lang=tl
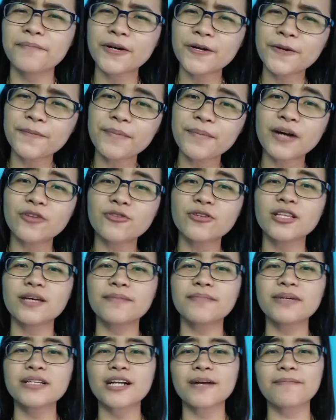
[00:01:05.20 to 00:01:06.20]
Pero paano
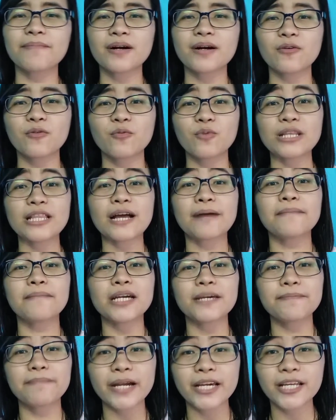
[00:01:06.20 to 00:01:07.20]
naman kapag walang
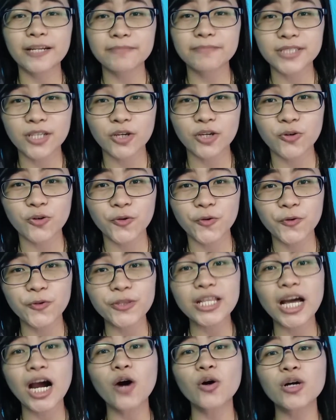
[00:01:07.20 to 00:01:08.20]
maipahiram sa'yo
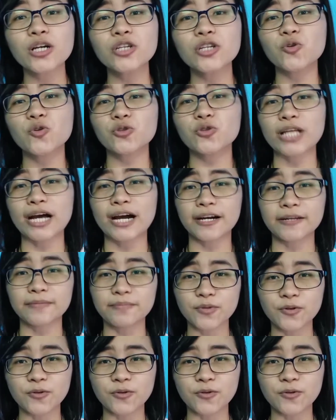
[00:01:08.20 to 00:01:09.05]
yung taong inuutangan